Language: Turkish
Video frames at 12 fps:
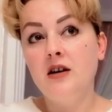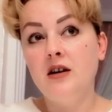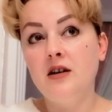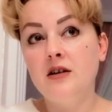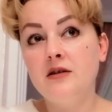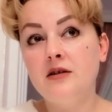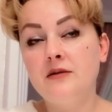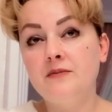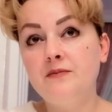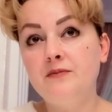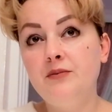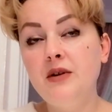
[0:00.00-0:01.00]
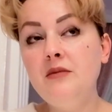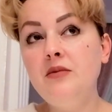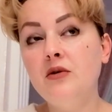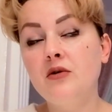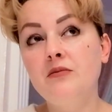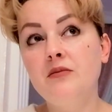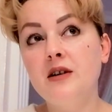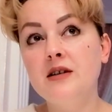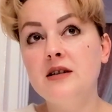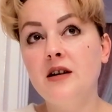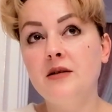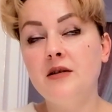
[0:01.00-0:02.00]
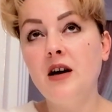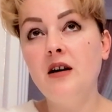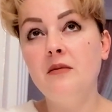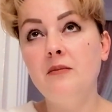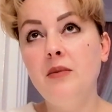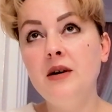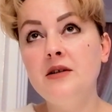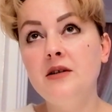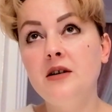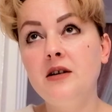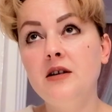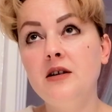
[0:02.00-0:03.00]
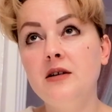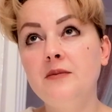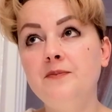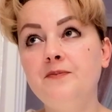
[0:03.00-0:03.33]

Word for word: Ee, bilmiyorum kızlar ya ben e,